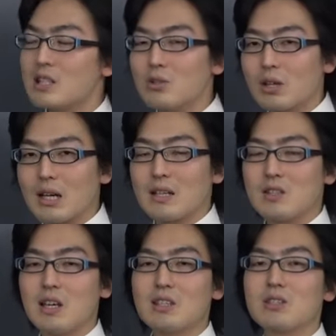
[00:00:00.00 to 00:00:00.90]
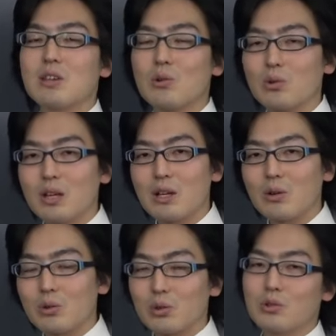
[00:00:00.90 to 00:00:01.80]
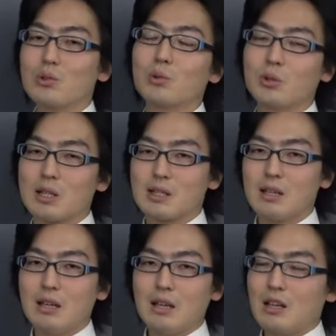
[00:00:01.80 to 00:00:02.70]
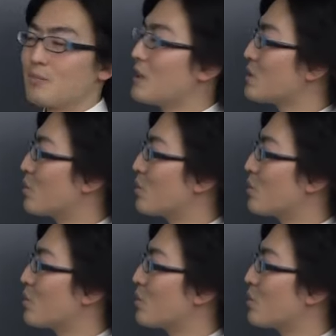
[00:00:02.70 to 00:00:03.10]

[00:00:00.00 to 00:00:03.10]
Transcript: セントか整数で答えよということです。ま